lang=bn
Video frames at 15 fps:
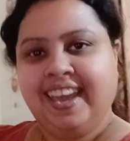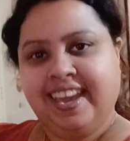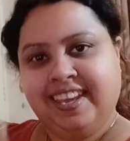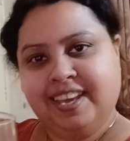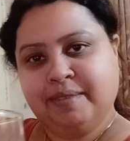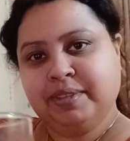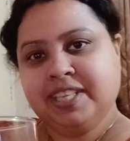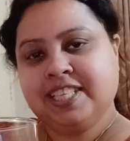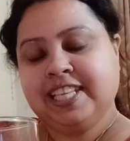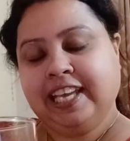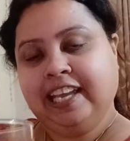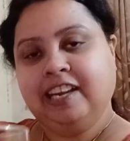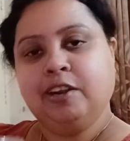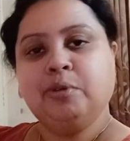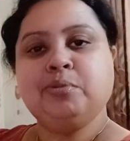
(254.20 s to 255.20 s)
এই আমাদের
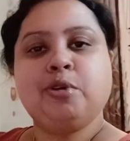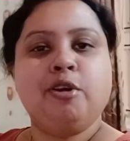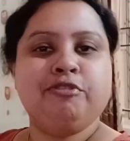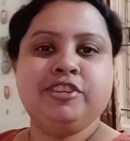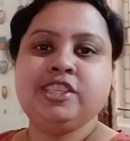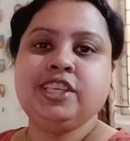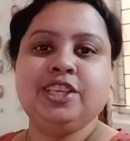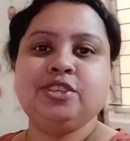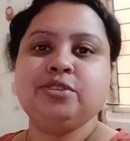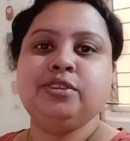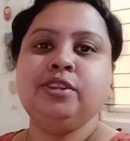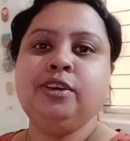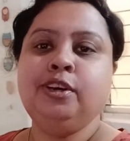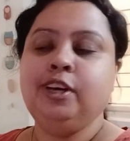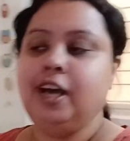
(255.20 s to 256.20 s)
সেকেন্ড রাউন্ড কফি শেষ
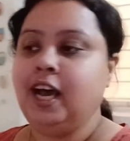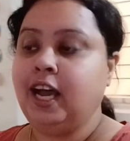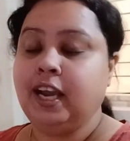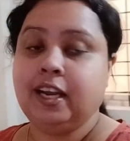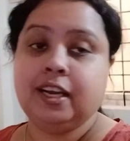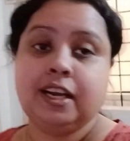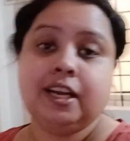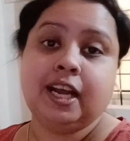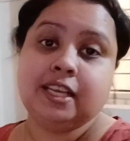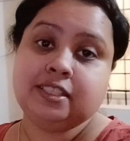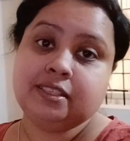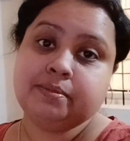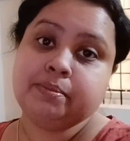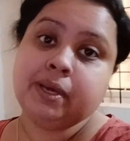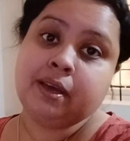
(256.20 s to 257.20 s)
হলো আর
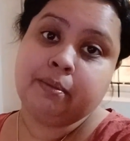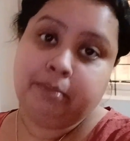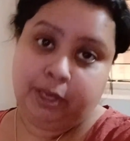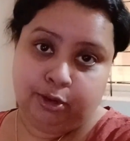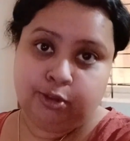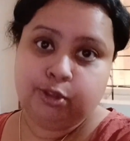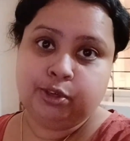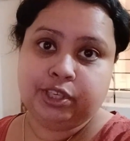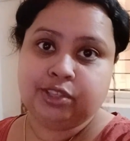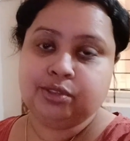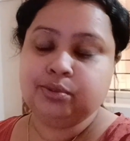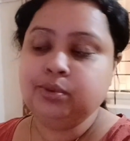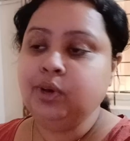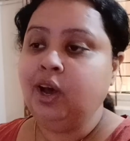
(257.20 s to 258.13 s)
রাজীব বেরোলো একটু